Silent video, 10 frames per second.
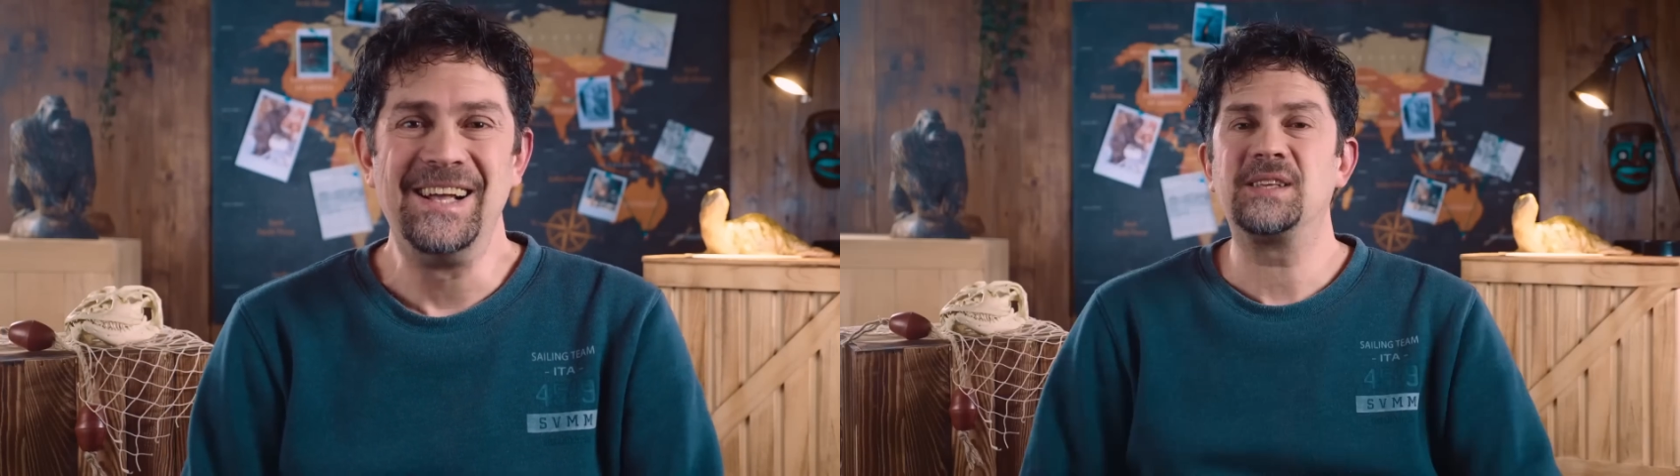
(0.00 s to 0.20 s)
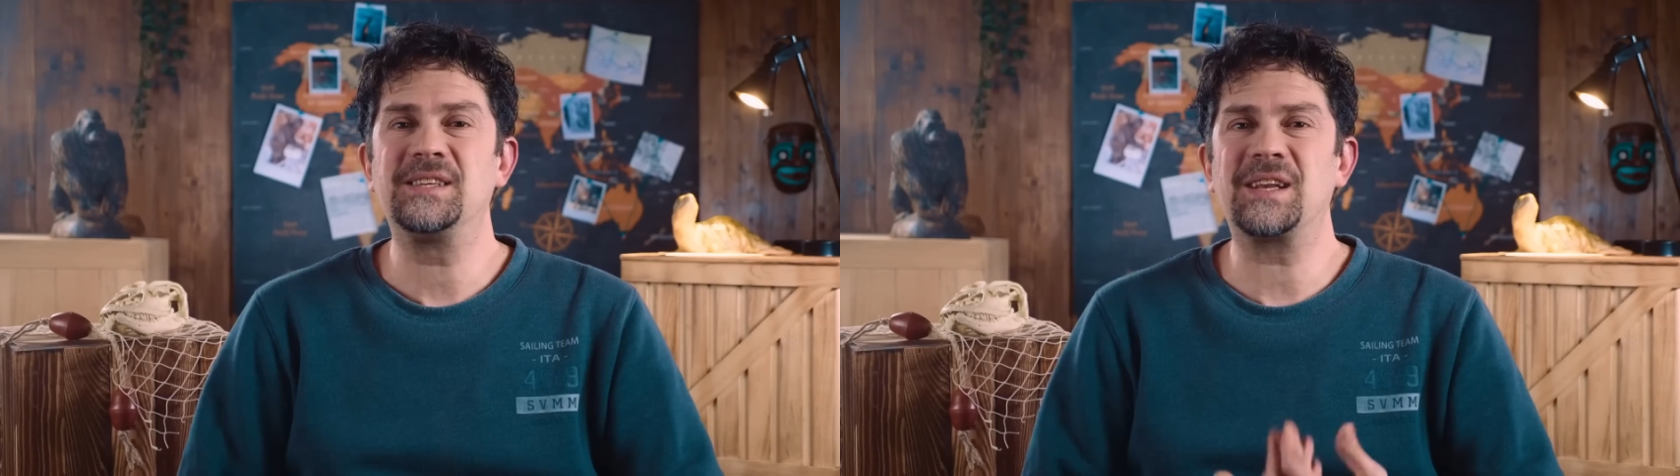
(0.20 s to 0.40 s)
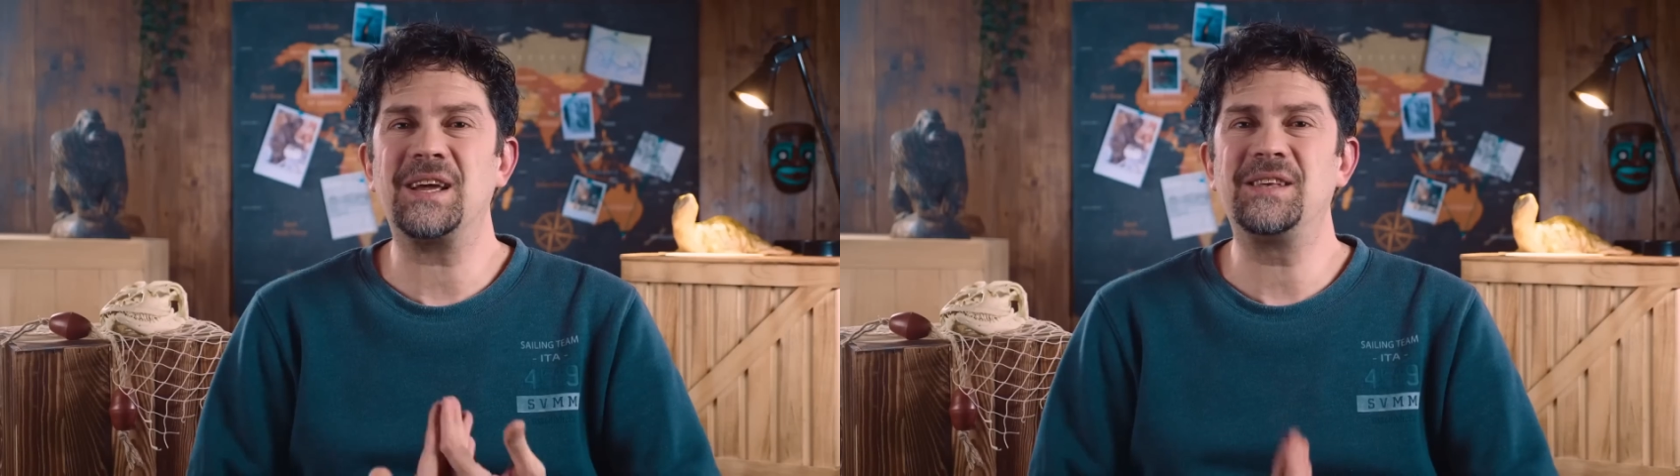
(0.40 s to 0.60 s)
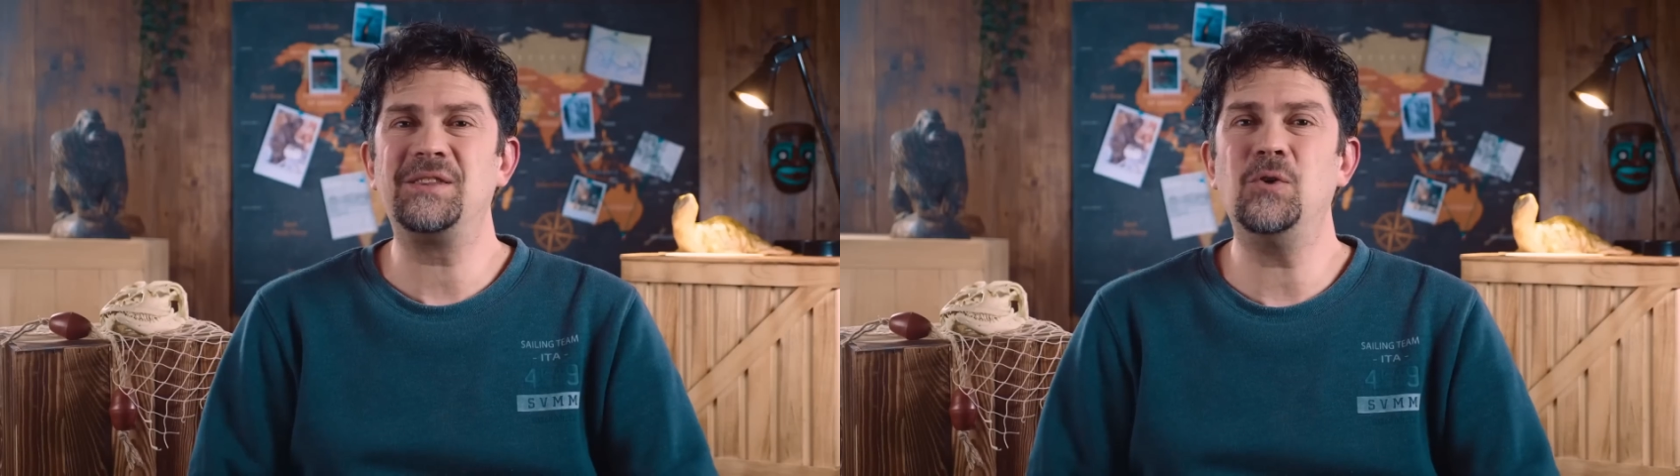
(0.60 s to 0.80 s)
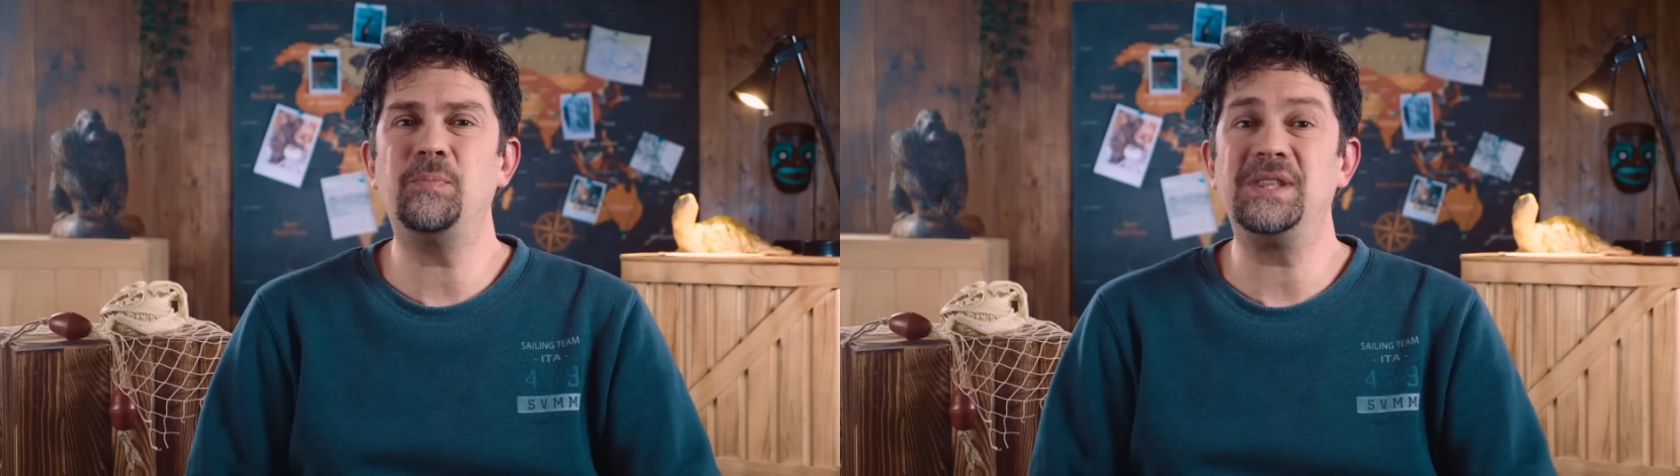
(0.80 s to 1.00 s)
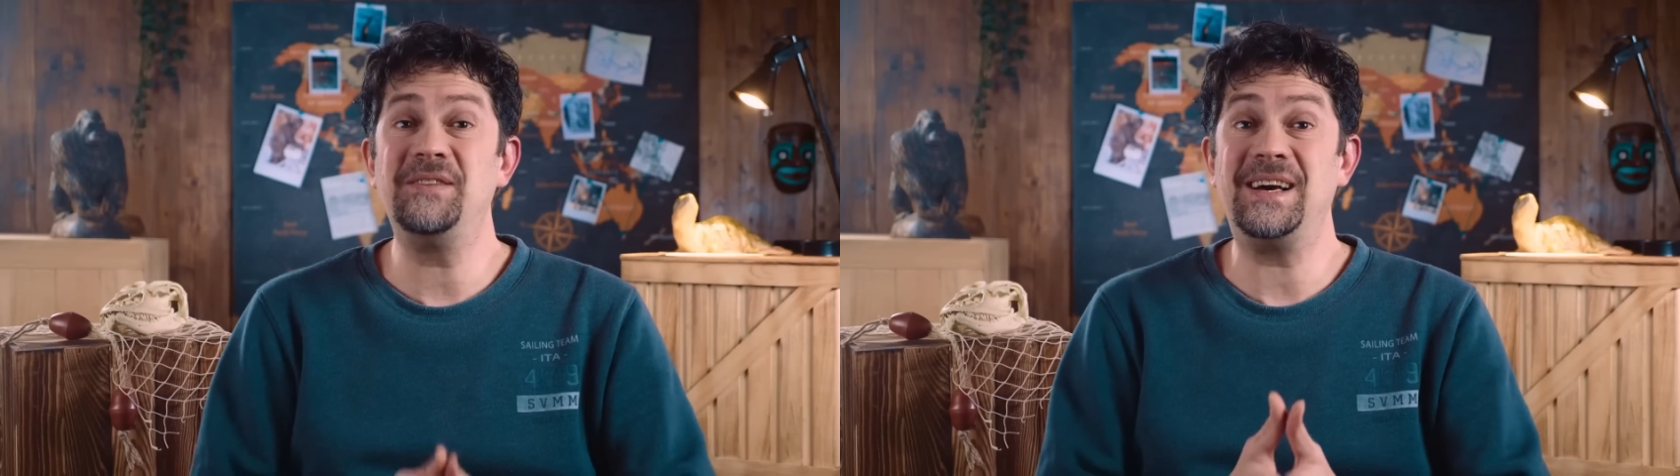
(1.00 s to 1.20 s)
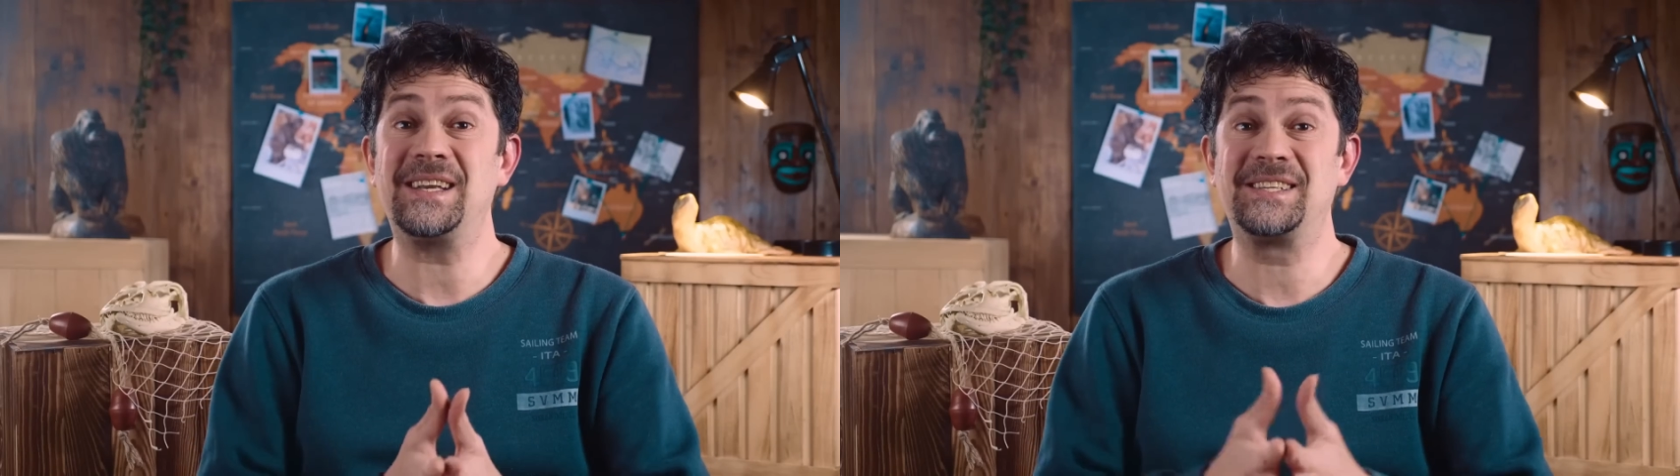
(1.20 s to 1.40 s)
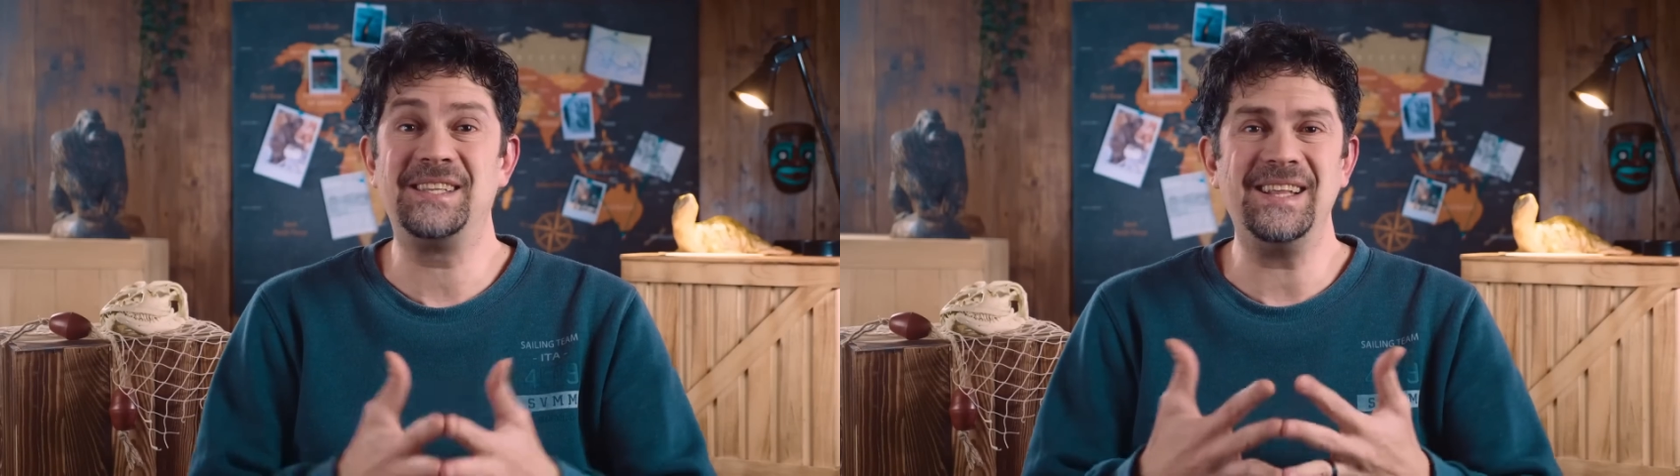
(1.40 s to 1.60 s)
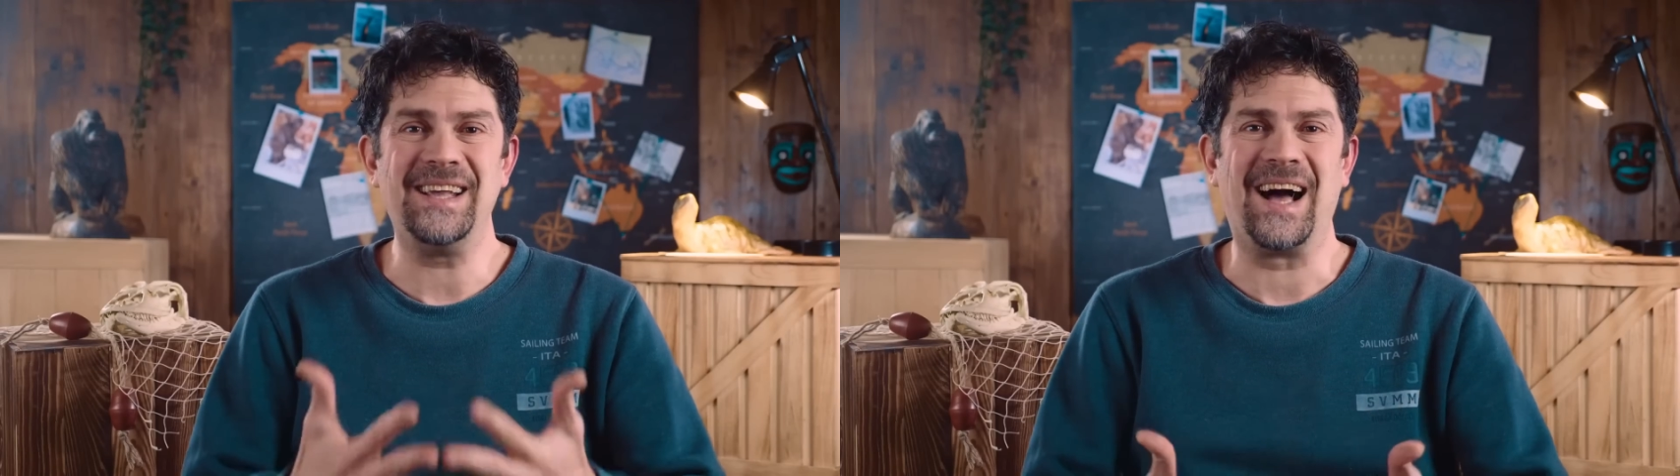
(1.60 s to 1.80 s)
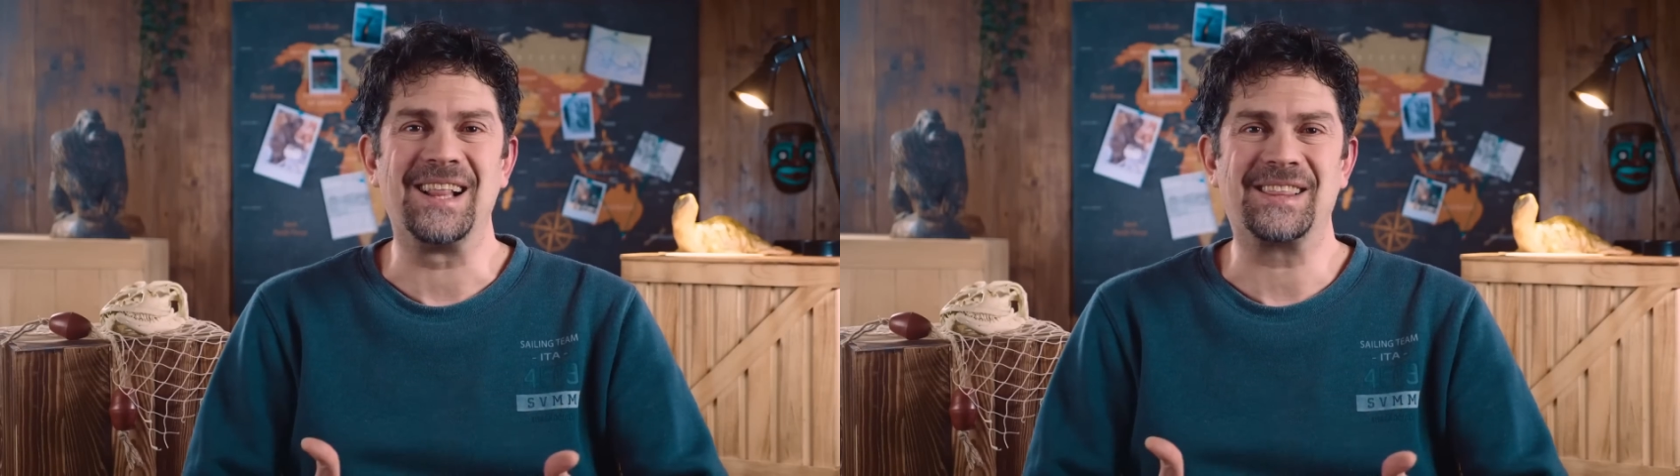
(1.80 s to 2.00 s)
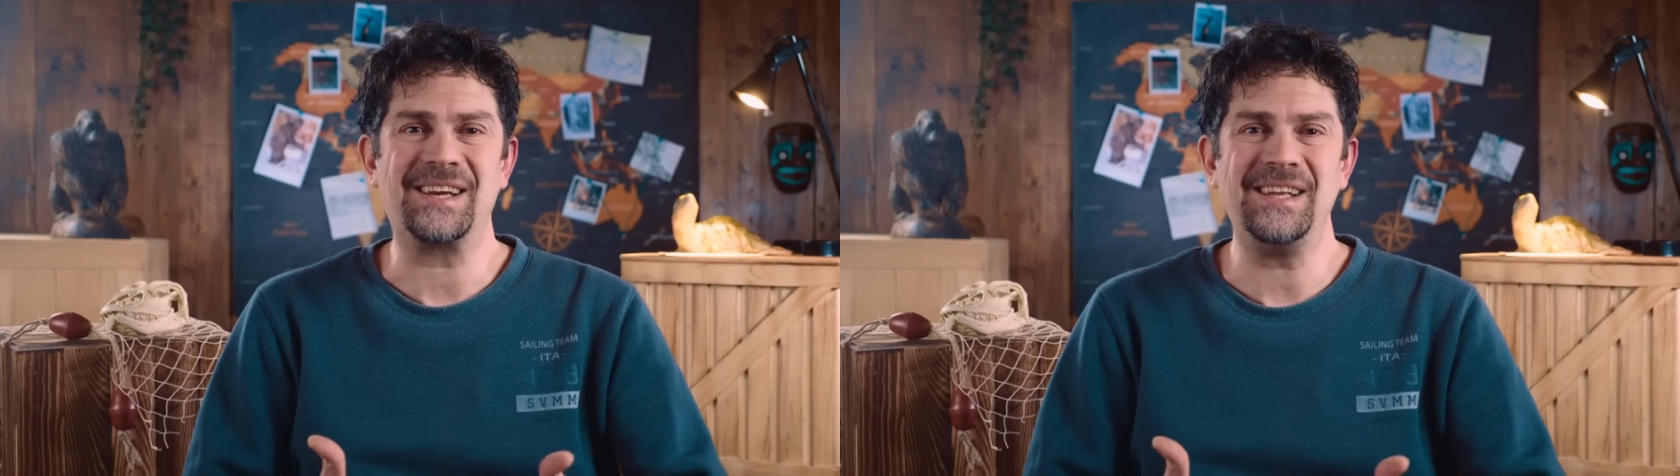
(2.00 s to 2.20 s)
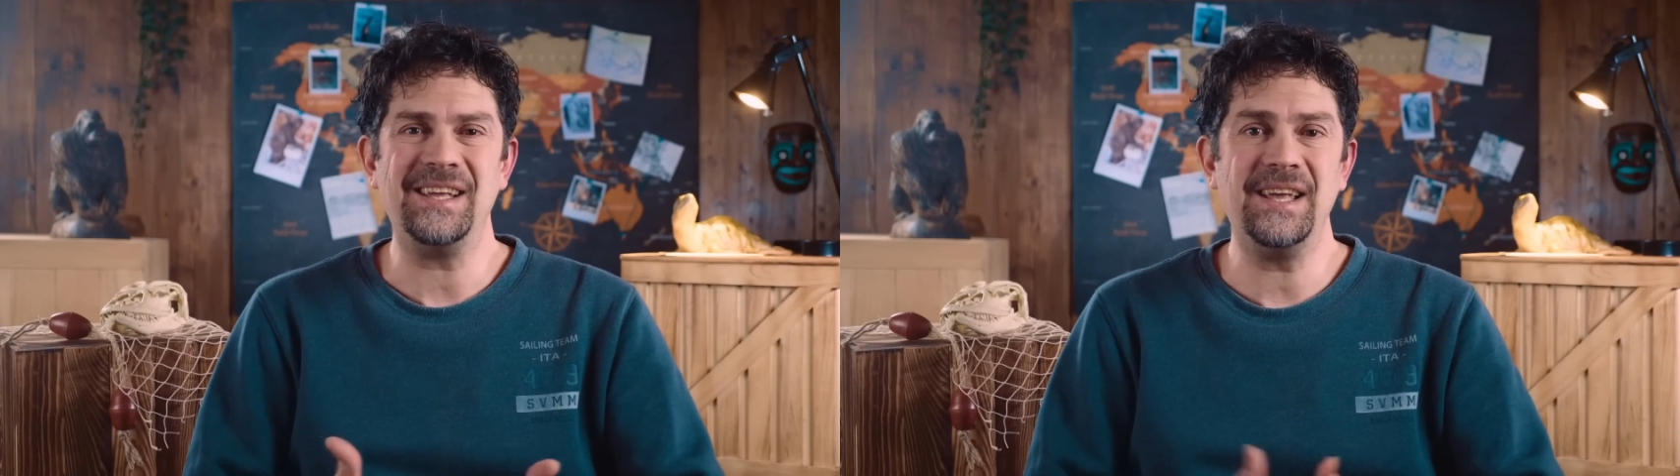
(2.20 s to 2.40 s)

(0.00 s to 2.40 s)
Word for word: si tratta di lupi diversi dagli altri